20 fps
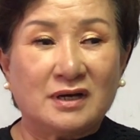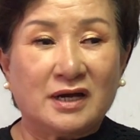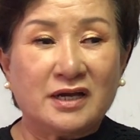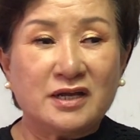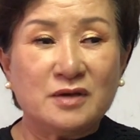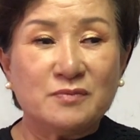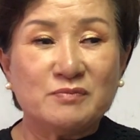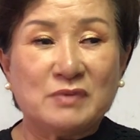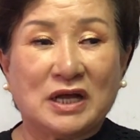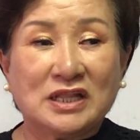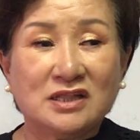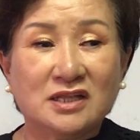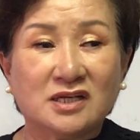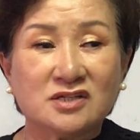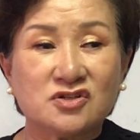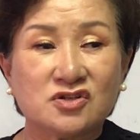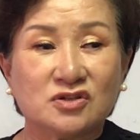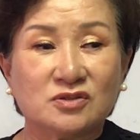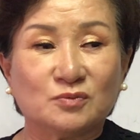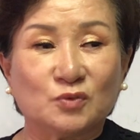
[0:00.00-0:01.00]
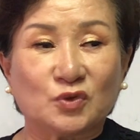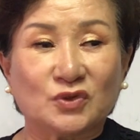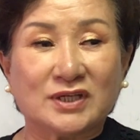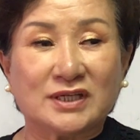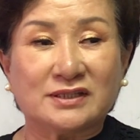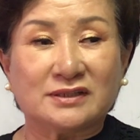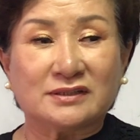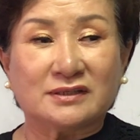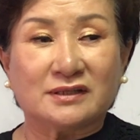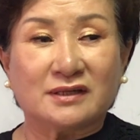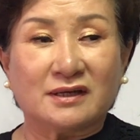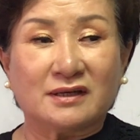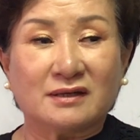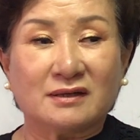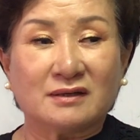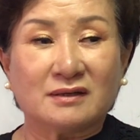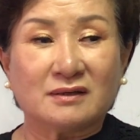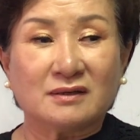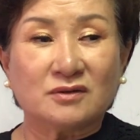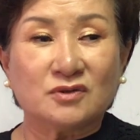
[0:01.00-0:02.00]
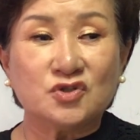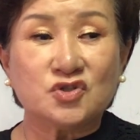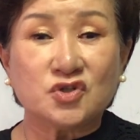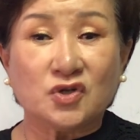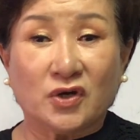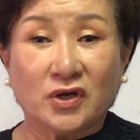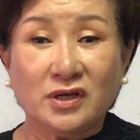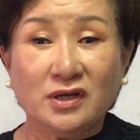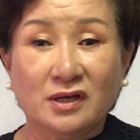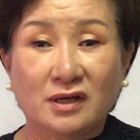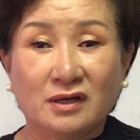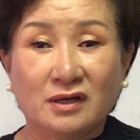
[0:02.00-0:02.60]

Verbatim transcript: 아예 만나지를 못하는데. 그쵸?